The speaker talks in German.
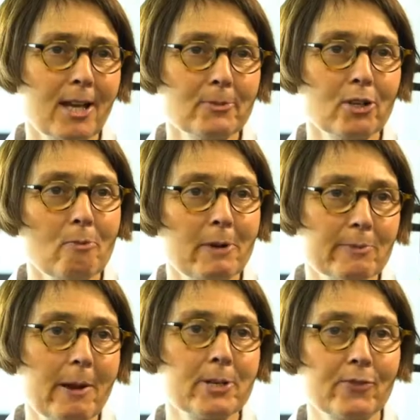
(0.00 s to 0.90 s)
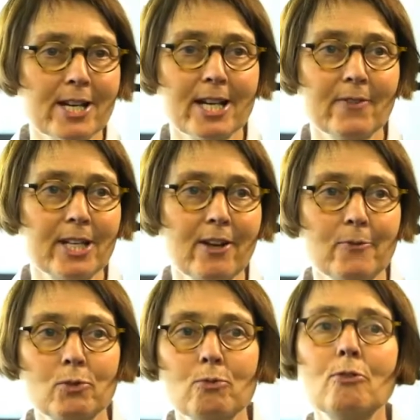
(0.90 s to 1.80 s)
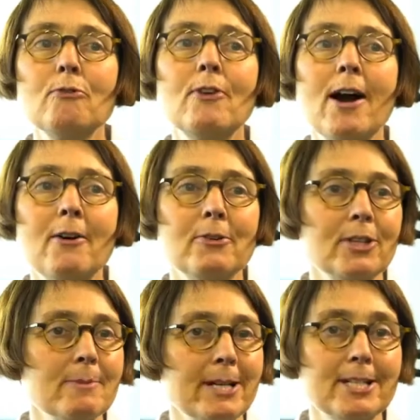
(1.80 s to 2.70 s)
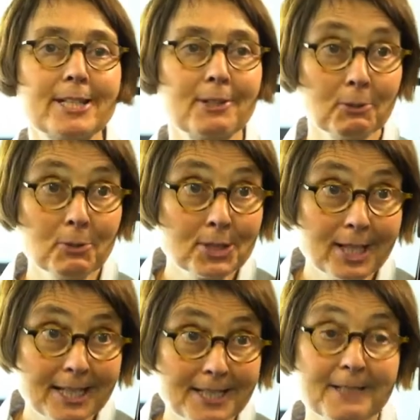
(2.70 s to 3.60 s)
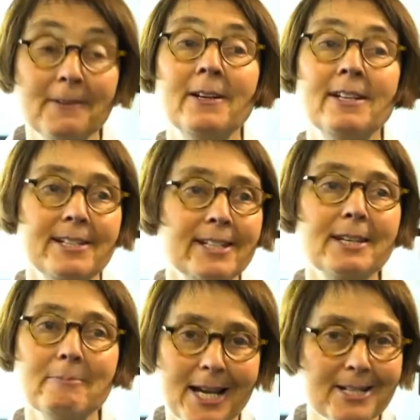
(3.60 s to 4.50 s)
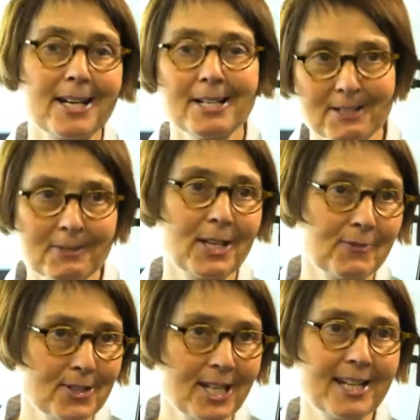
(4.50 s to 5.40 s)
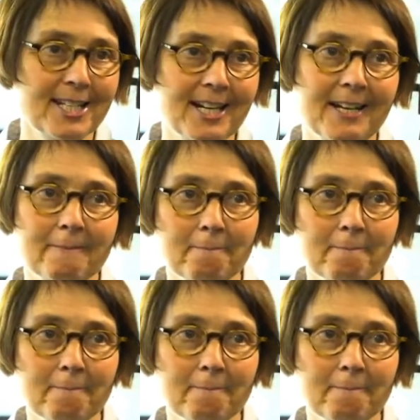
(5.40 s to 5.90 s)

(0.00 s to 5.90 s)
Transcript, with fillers: Es gab schon auch manchmal Beschwerden, wenn ich auf dem Schulhof war und jemand nicht gegrüßt hatte, nicht gemerkt hatte, dass wir uns eigentlich